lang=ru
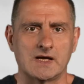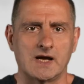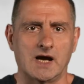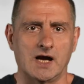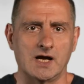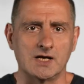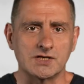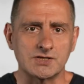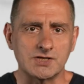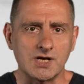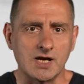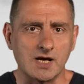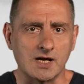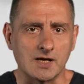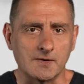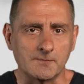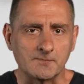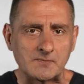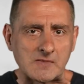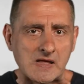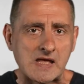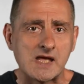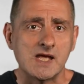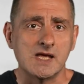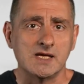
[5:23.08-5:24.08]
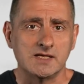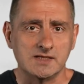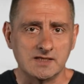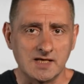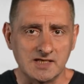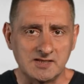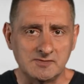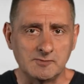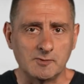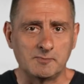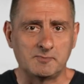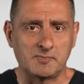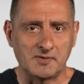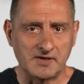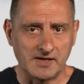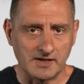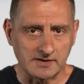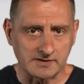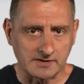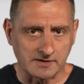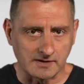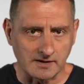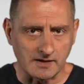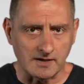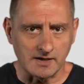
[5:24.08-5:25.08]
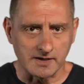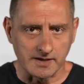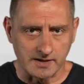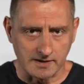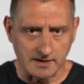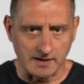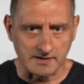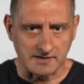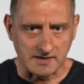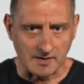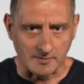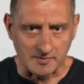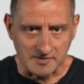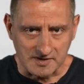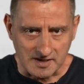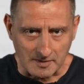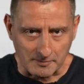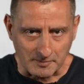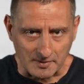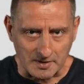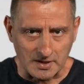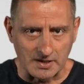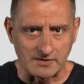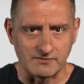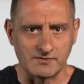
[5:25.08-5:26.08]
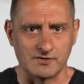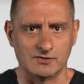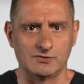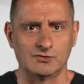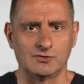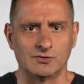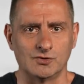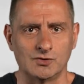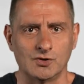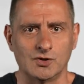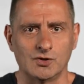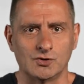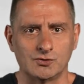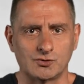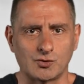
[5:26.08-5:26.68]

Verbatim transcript: А жаль, если бы приоткрыли их хотя бы наполовину,